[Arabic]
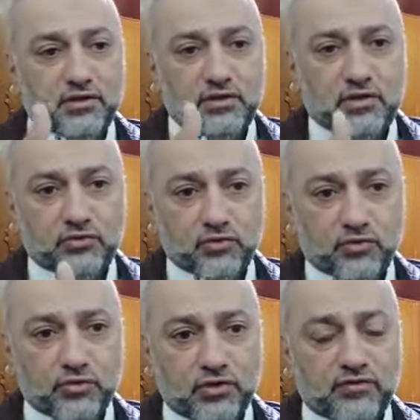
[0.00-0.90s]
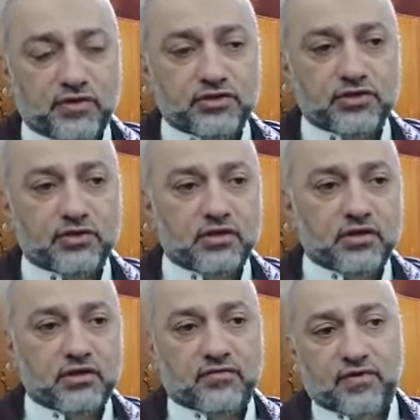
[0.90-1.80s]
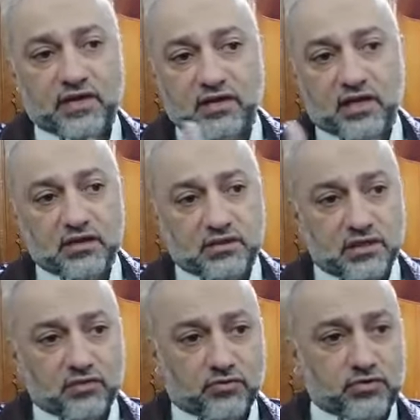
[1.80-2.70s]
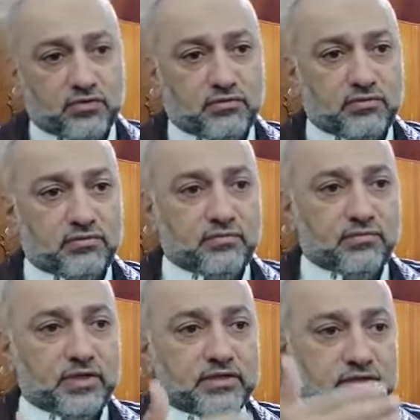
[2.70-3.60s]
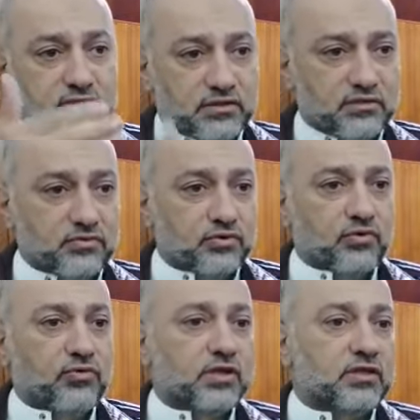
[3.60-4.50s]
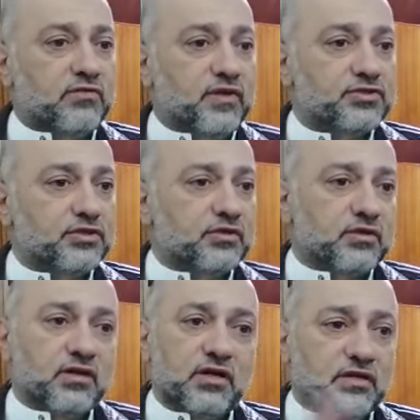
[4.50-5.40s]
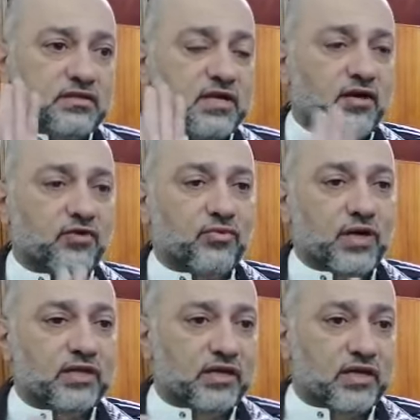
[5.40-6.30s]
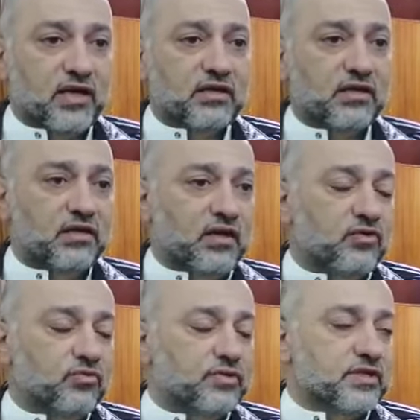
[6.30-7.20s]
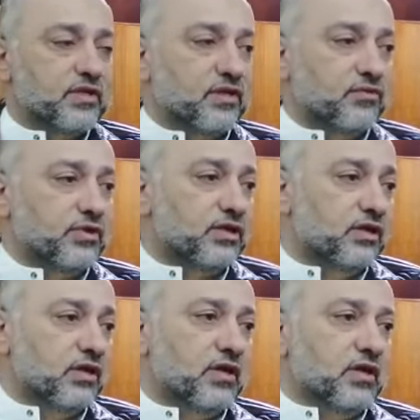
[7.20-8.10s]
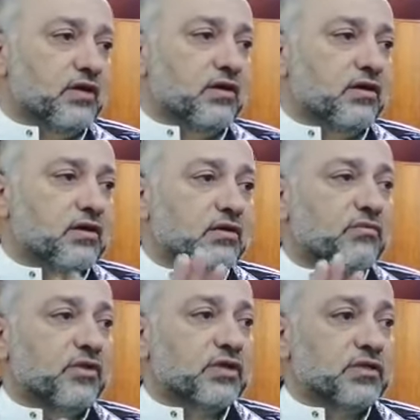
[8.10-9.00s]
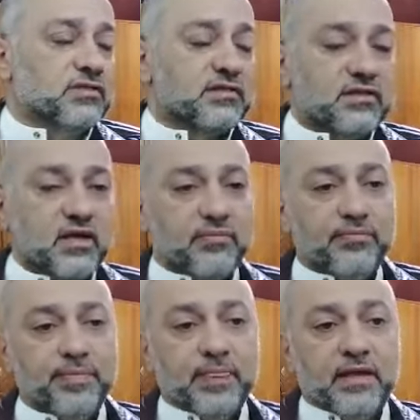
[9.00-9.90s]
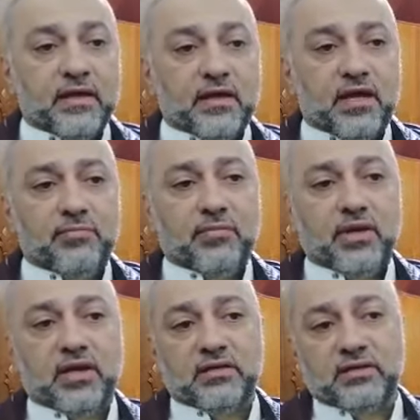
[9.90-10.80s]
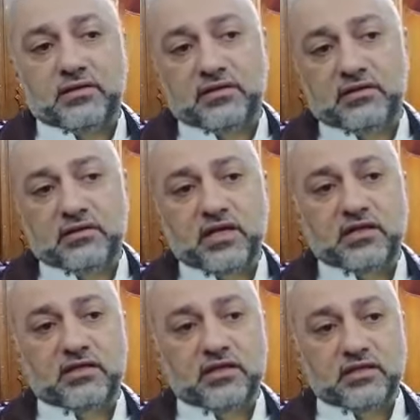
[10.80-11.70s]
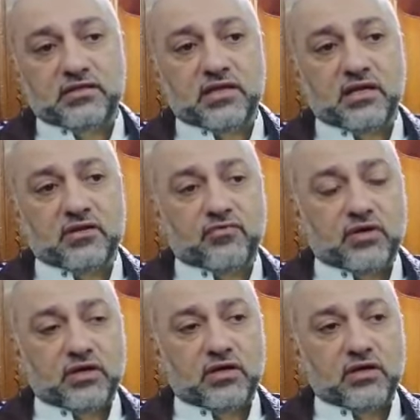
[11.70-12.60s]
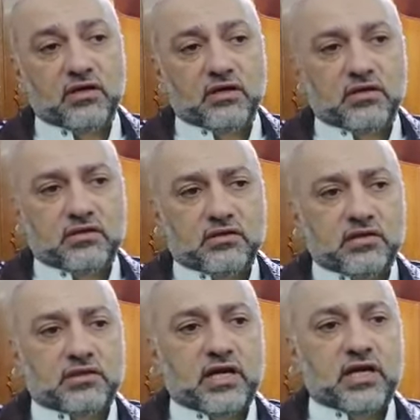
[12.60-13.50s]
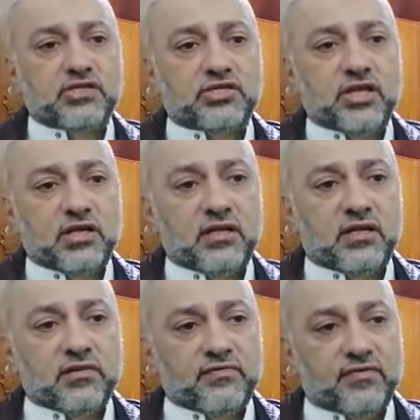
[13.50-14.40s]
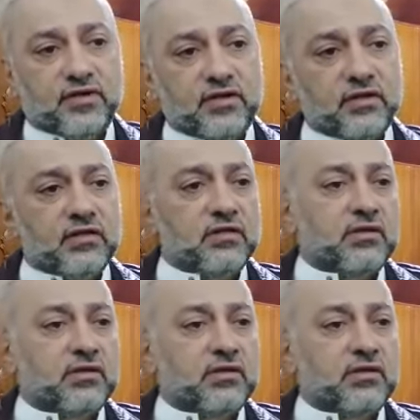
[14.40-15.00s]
إلى دخول الفجر فلك أن تأكل بس يدخل وقت الفجر خلاص يحرم عليك الأكل لأنه بصير هون آه، وقت الصيام أما أن يأتي الإنسان ويتعجل في